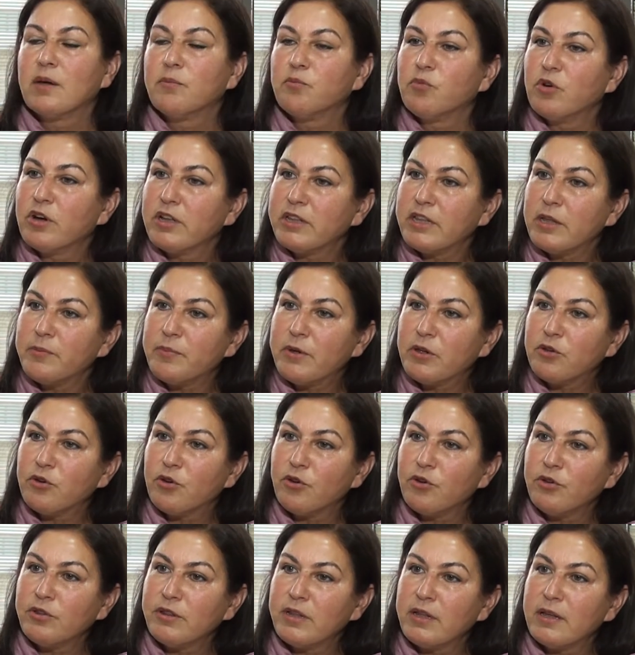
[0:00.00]
Boğatepe
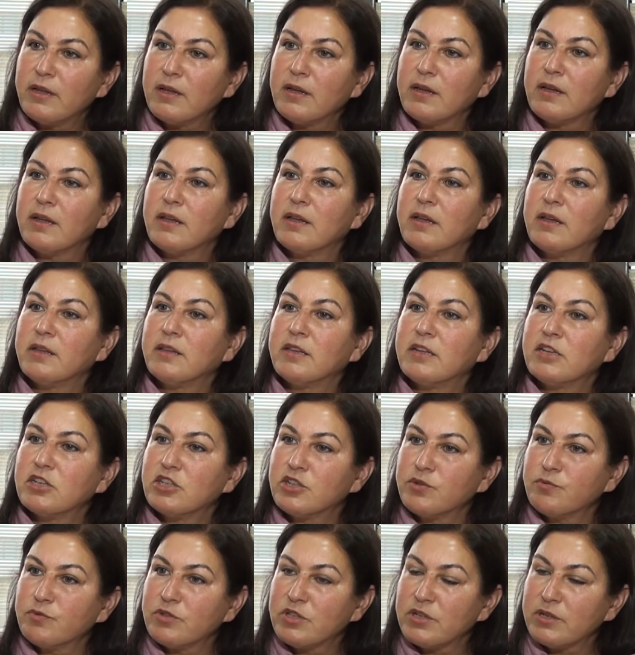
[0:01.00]
köyünde e,
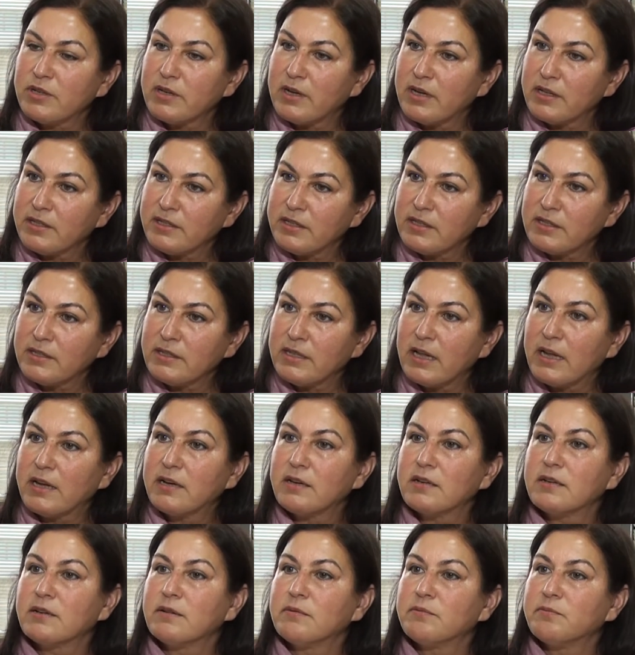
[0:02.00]
girişimci
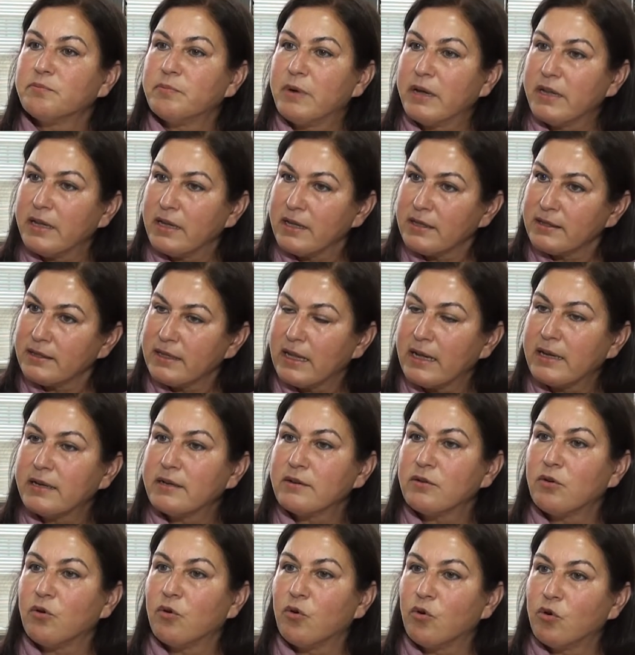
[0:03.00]
kadınlar, bayanlar
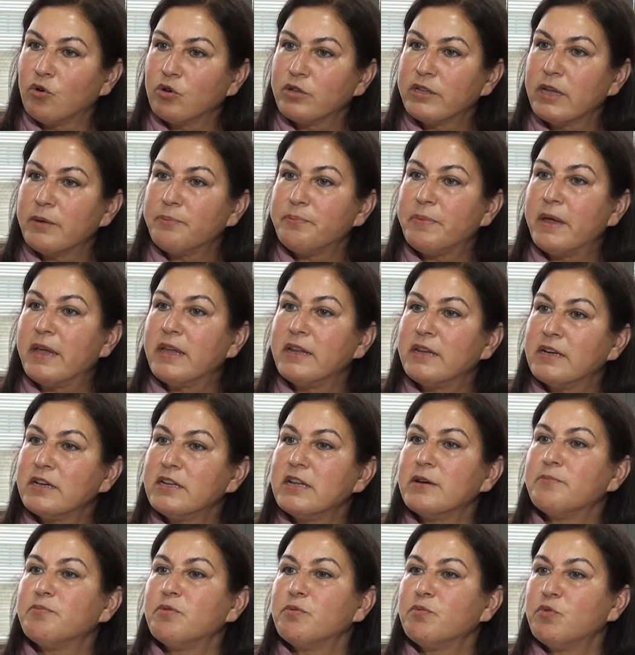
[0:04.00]
orada
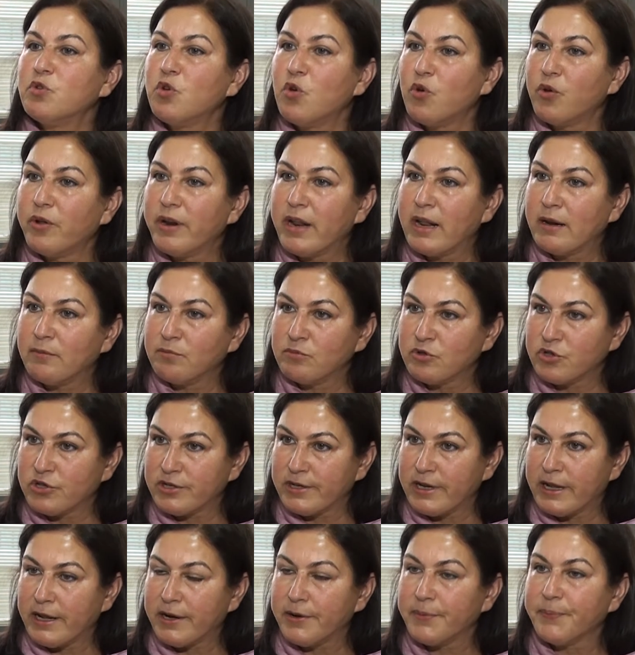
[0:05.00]
peynir yapımını
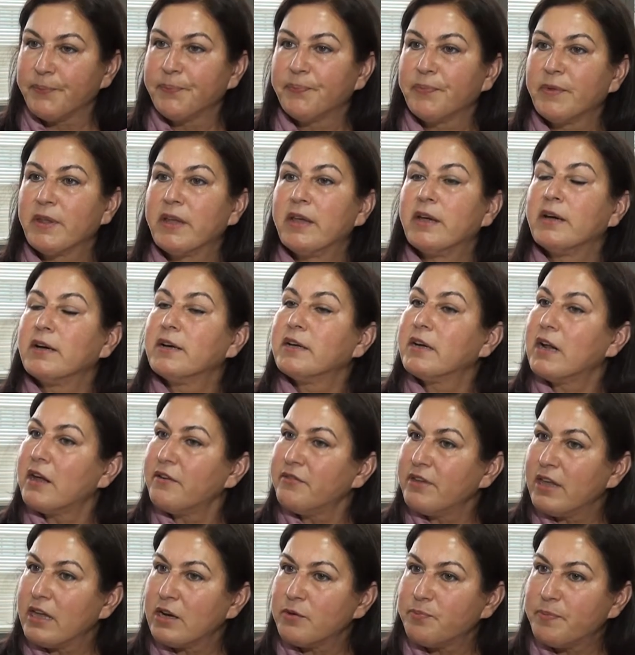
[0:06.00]
öğrenmişler. Evet.
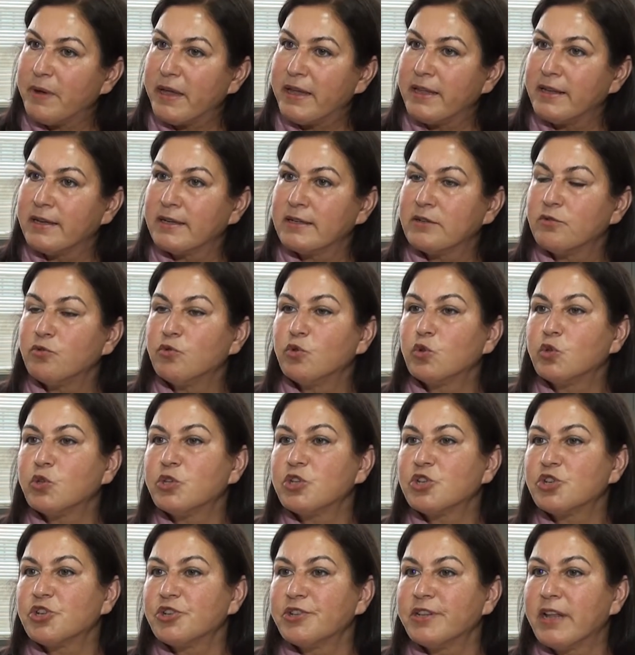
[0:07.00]
Gravyer peynir
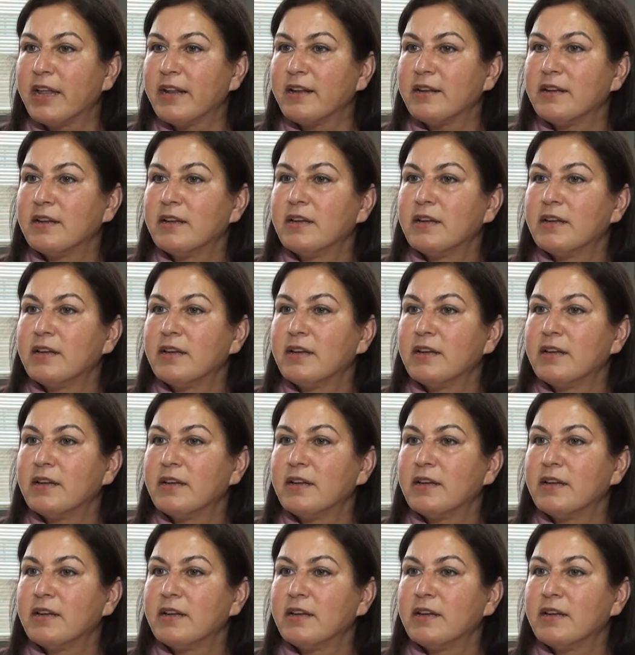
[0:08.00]
yurt dışından